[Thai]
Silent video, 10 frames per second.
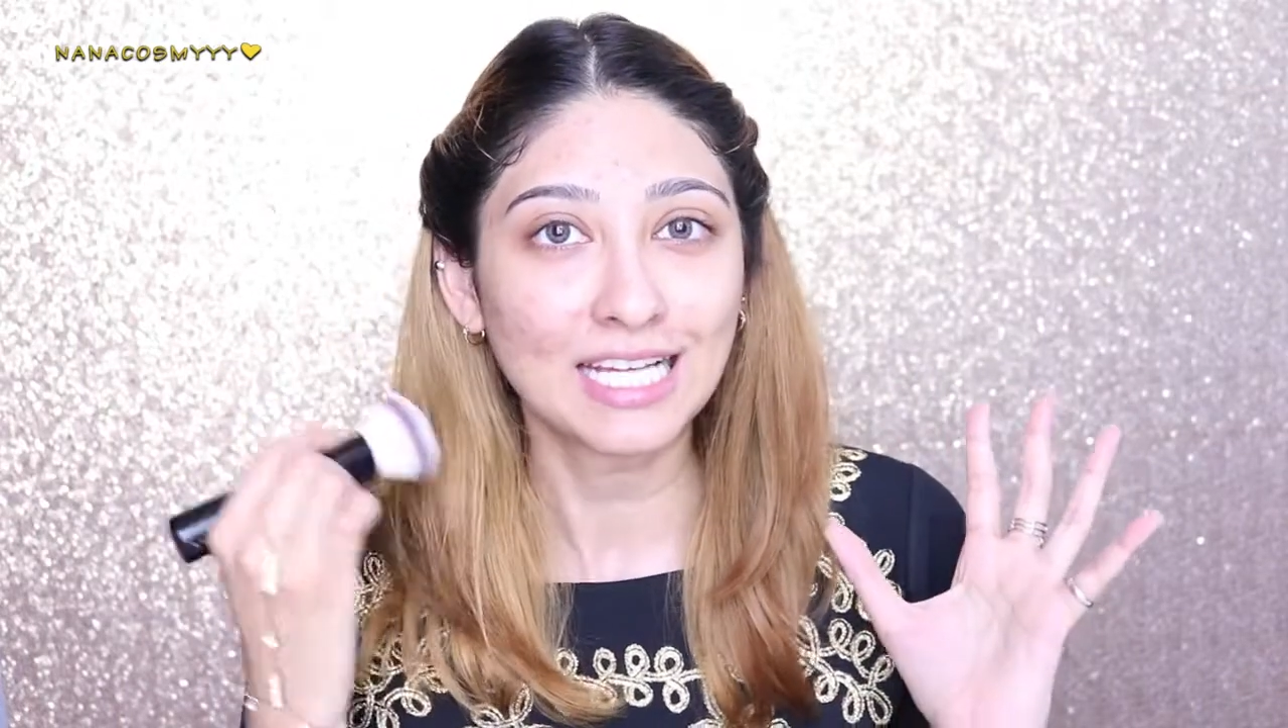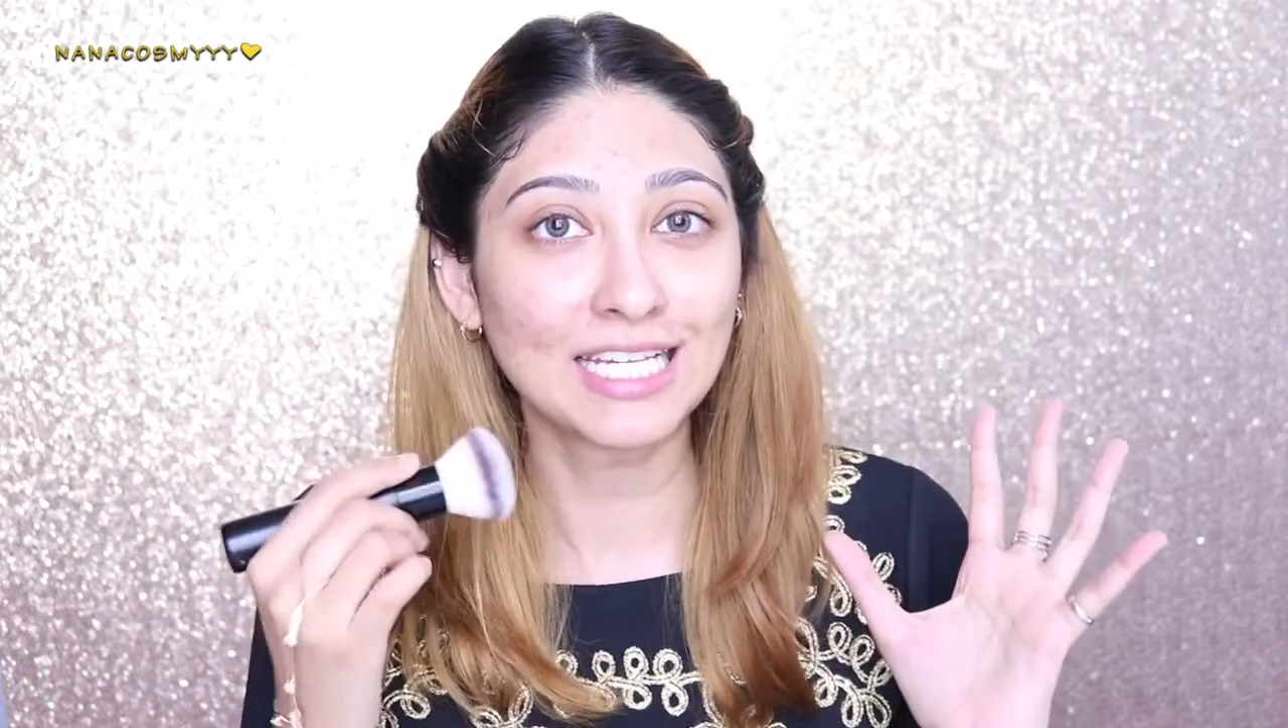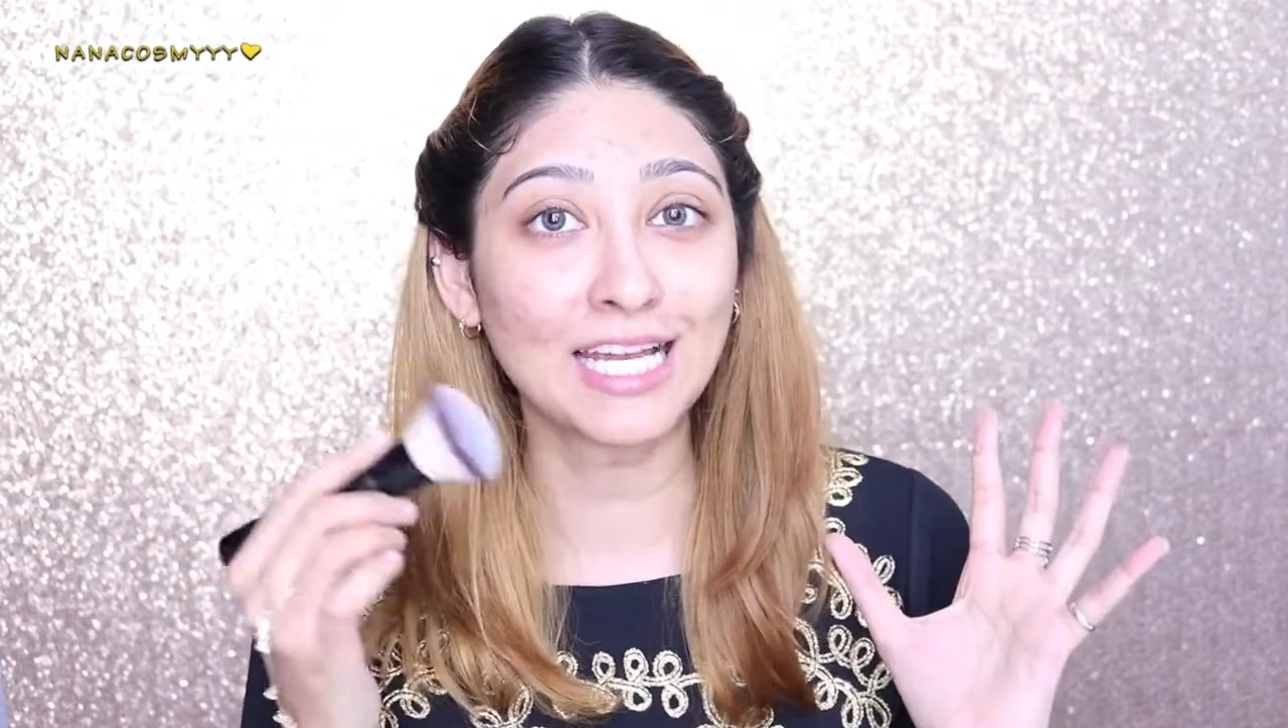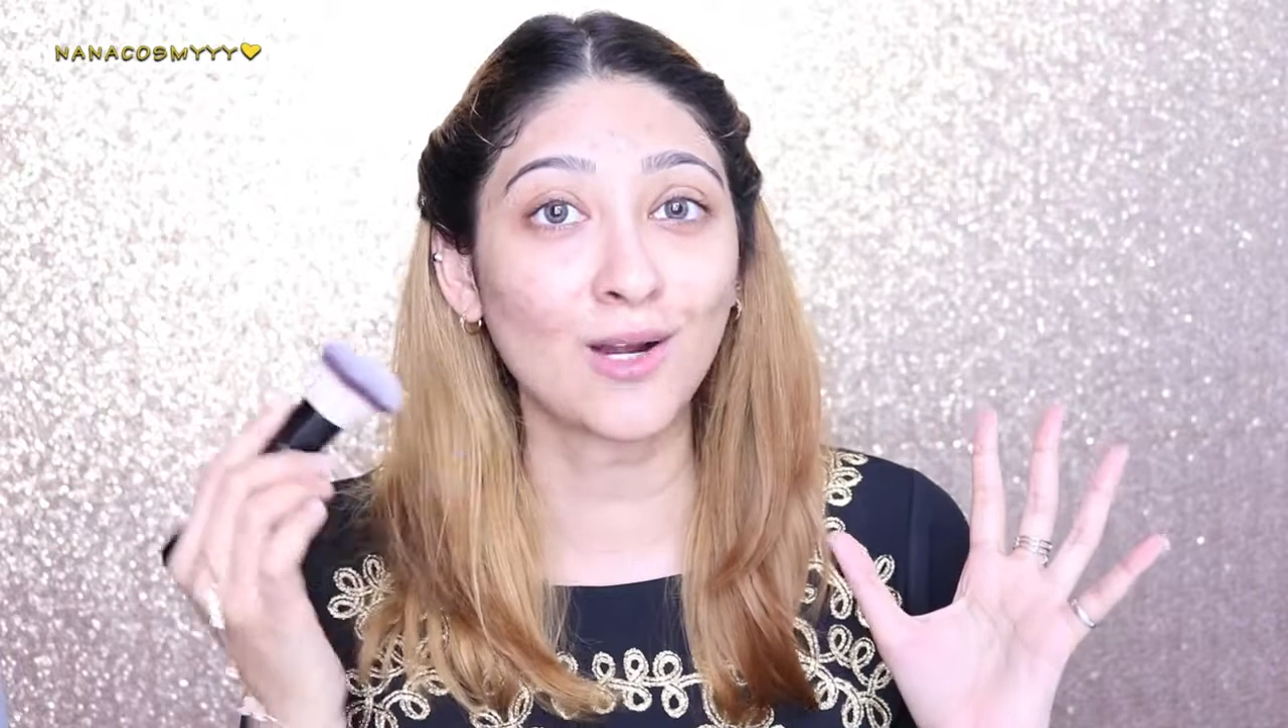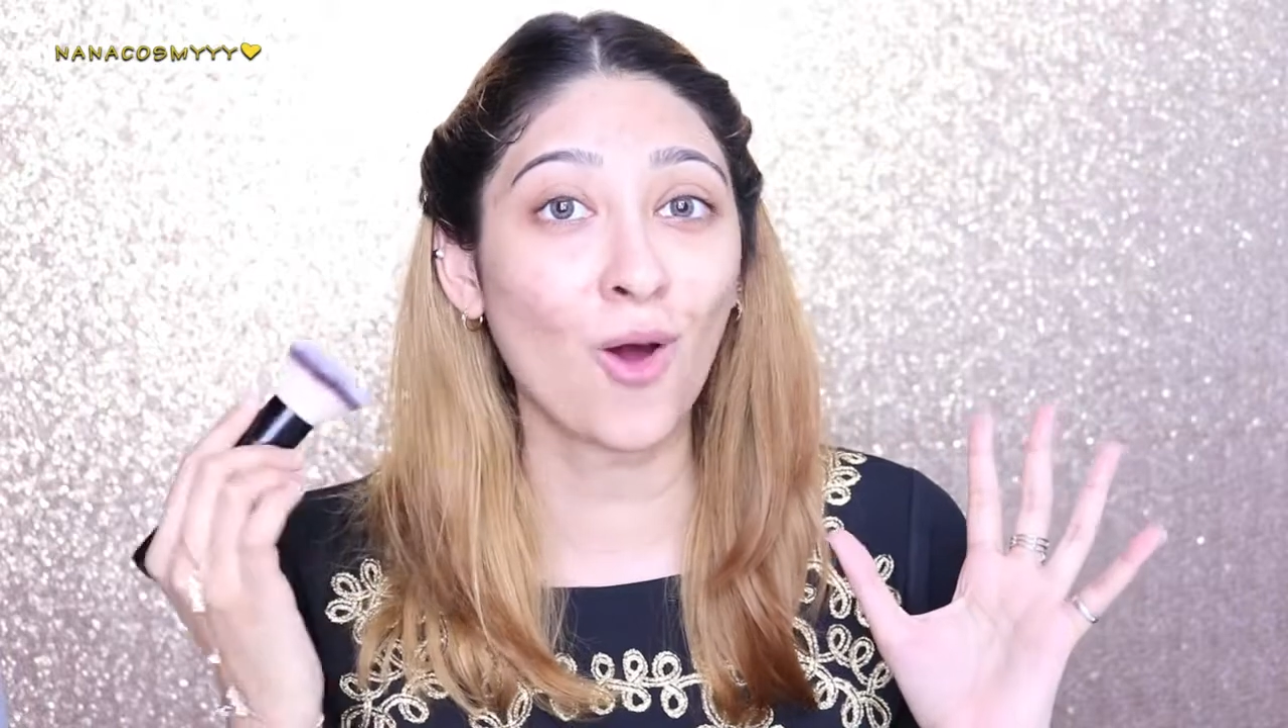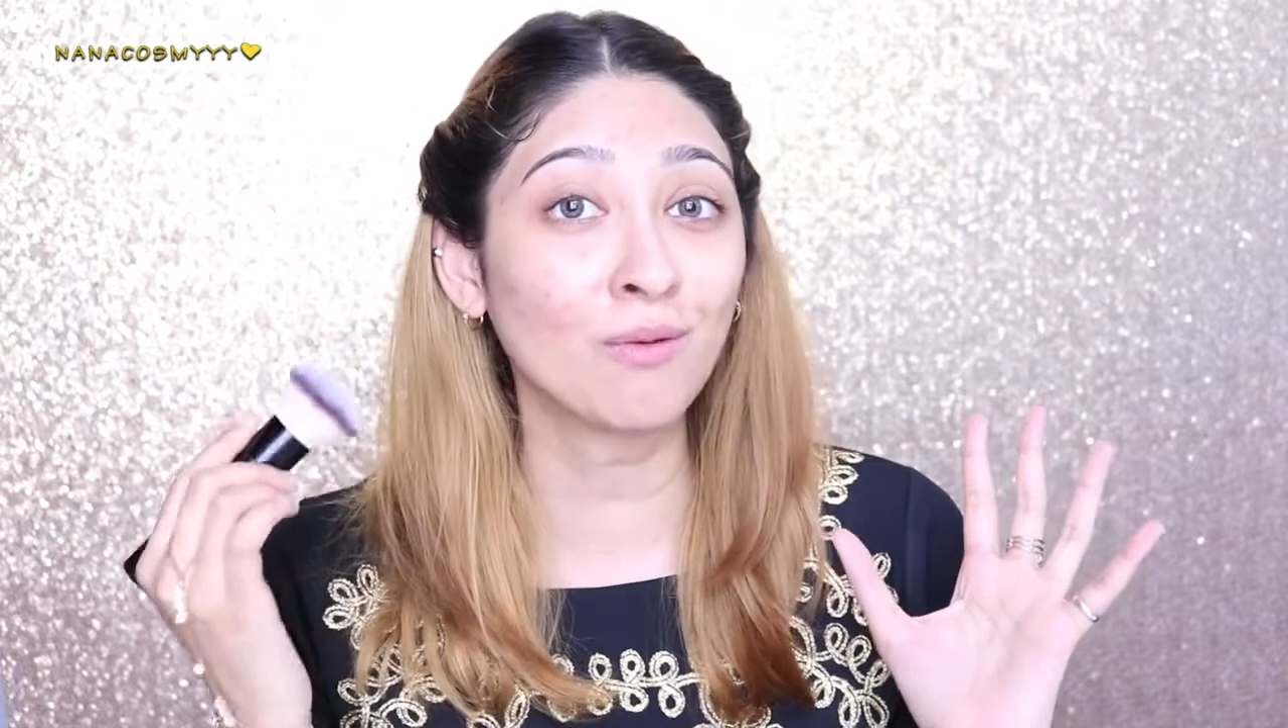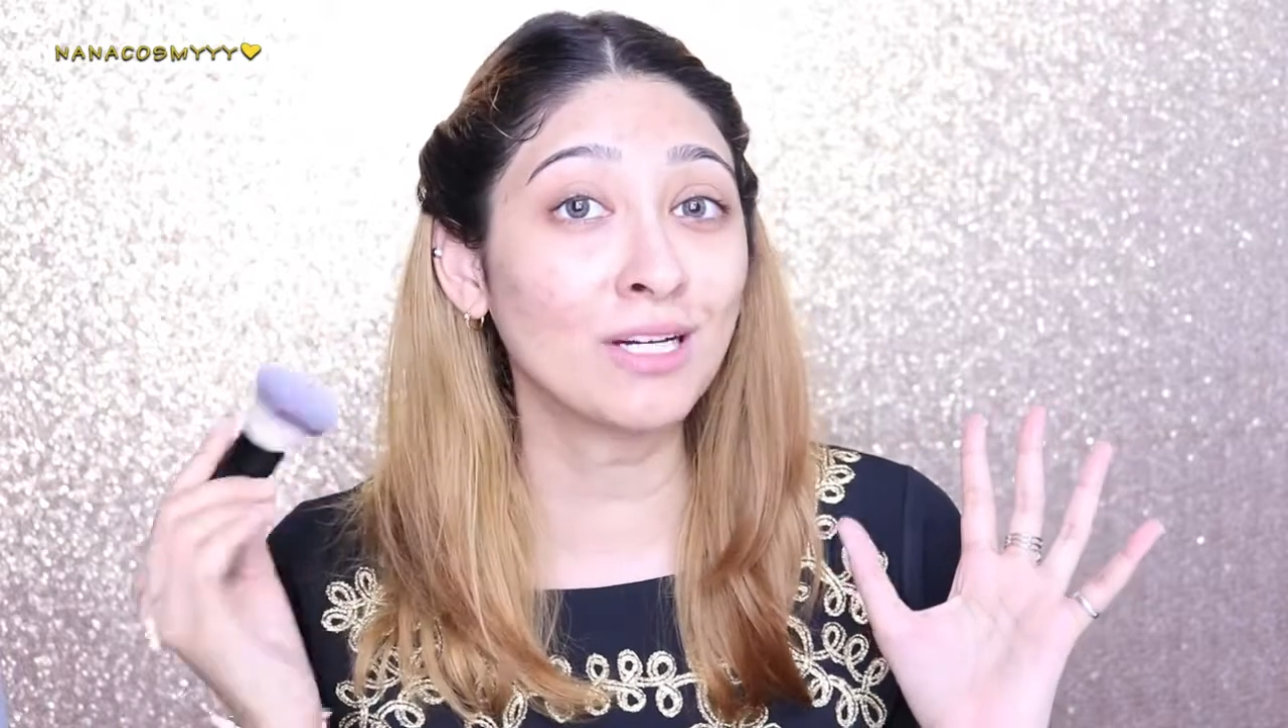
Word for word: เกลี่ยรอง